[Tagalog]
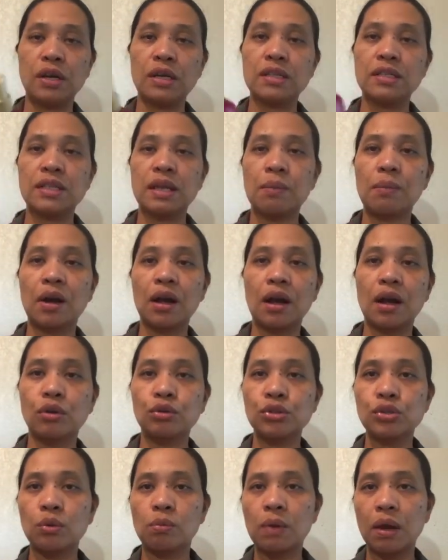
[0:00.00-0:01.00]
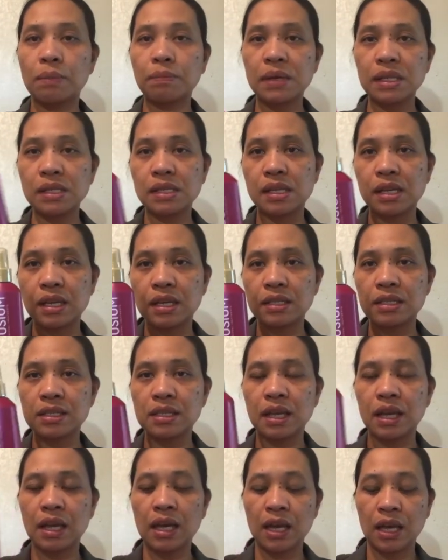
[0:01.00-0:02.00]
sa mga gustong
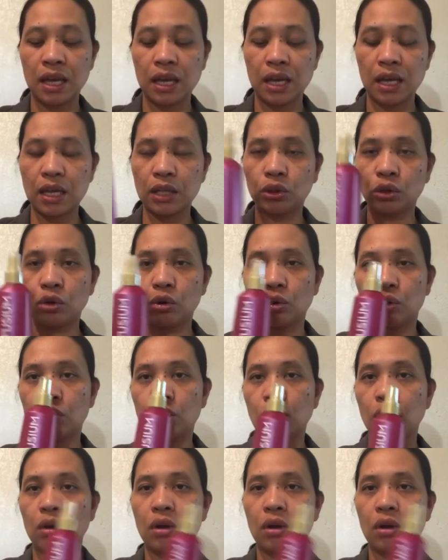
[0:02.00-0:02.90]
mag-business, ito,